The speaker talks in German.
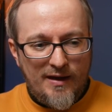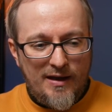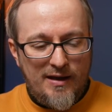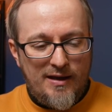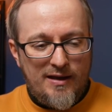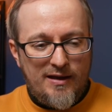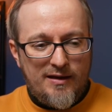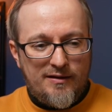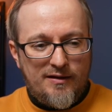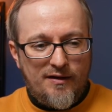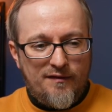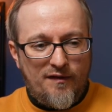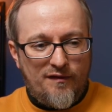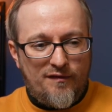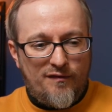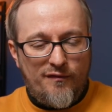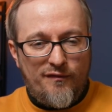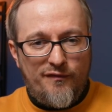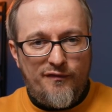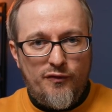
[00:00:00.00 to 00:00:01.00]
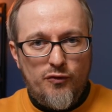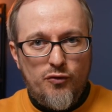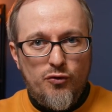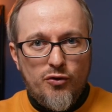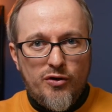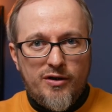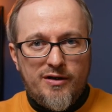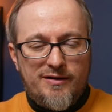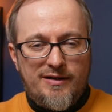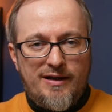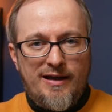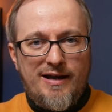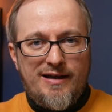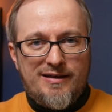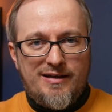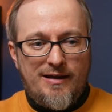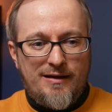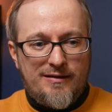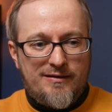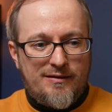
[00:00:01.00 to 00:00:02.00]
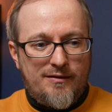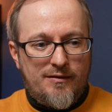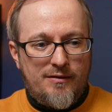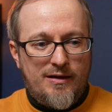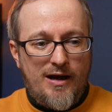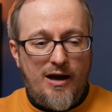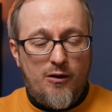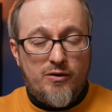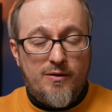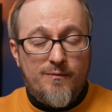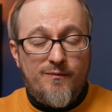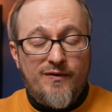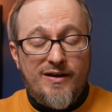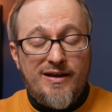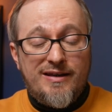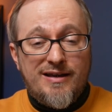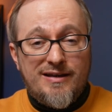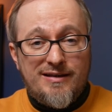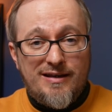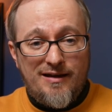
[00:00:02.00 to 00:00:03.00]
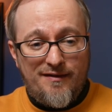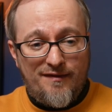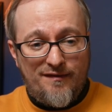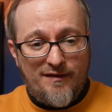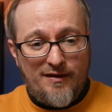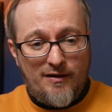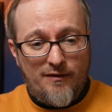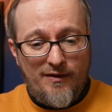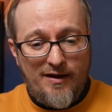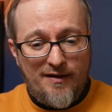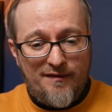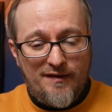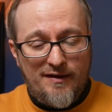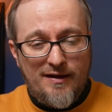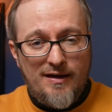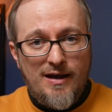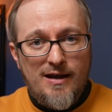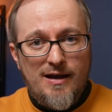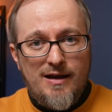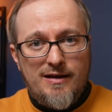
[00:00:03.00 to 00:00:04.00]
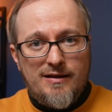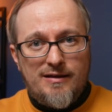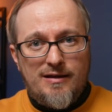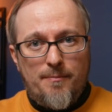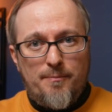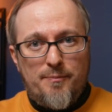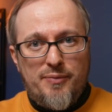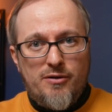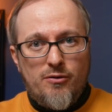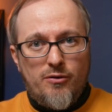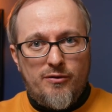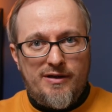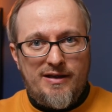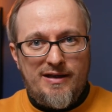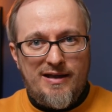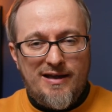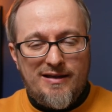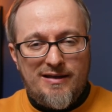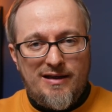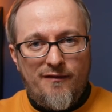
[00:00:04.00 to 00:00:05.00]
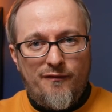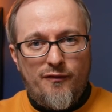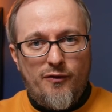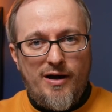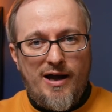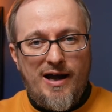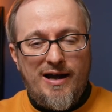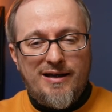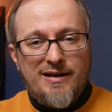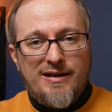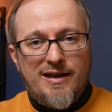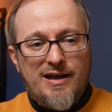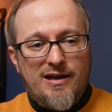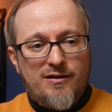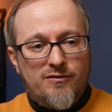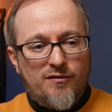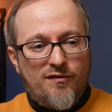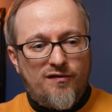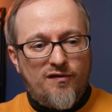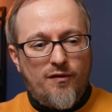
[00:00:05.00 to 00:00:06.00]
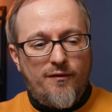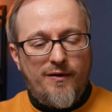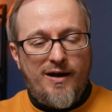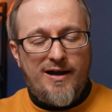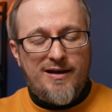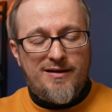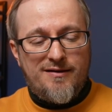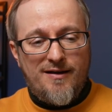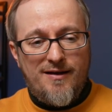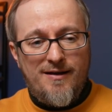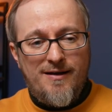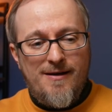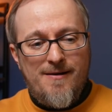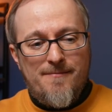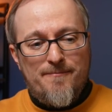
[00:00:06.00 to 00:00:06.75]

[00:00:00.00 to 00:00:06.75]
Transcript: äh, dieses Führen der, der, auch im Witter, das ist quasi der Pionier, der vorangeht und so weiter.